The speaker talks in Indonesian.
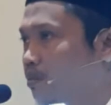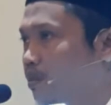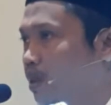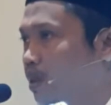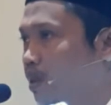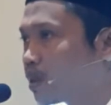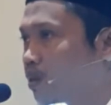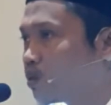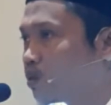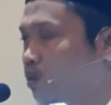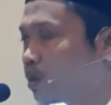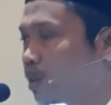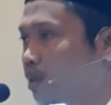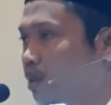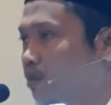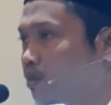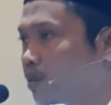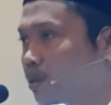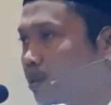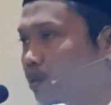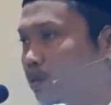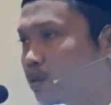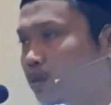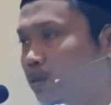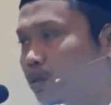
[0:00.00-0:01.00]
para
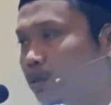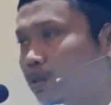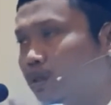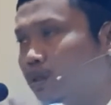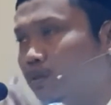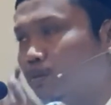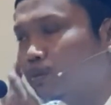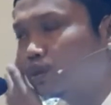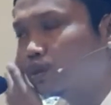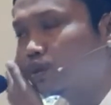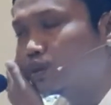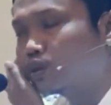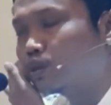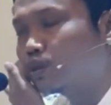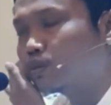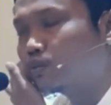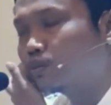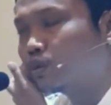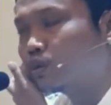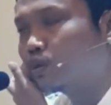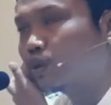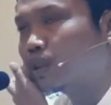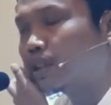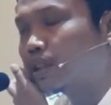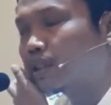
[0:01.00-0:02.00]
ulama turun temurun
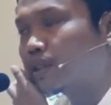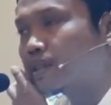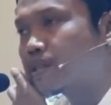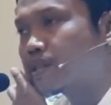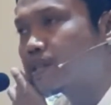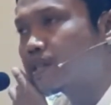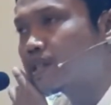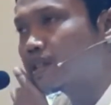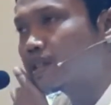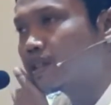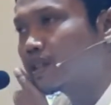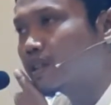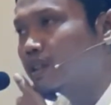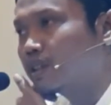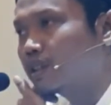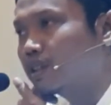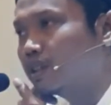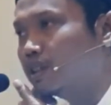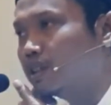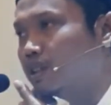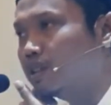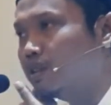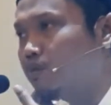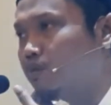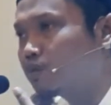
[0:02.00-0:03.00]
mewarisi
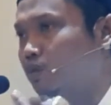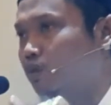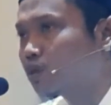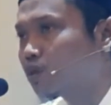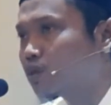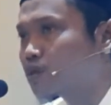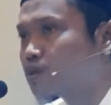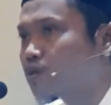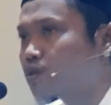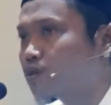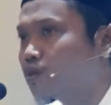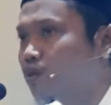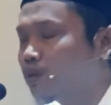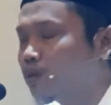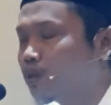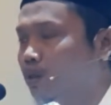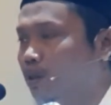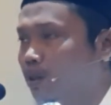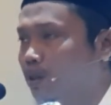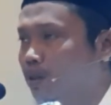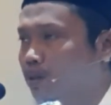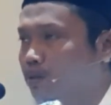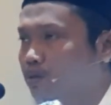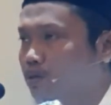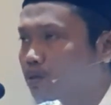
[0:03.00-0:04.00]
ilmu
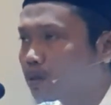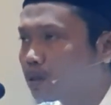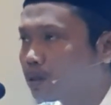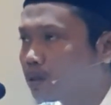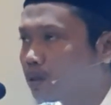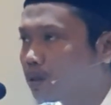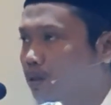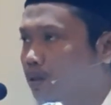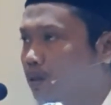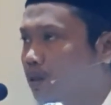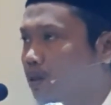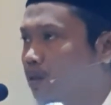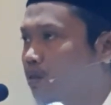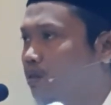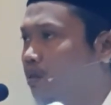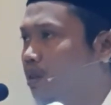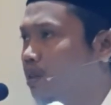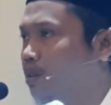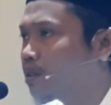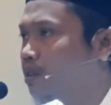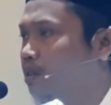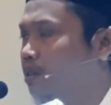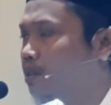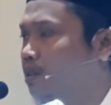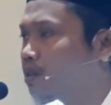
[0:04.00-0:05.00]
Rasulullah Shallallahu
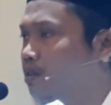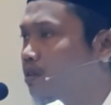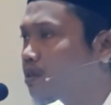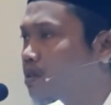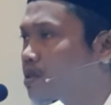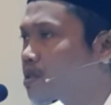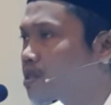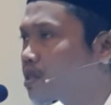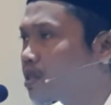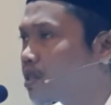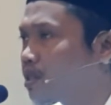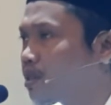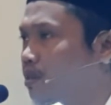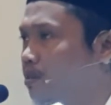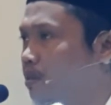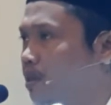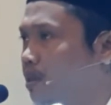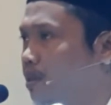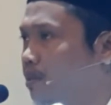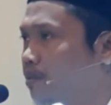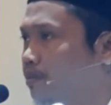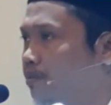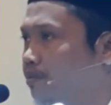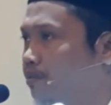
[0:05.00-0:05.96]
alaihi wasallam.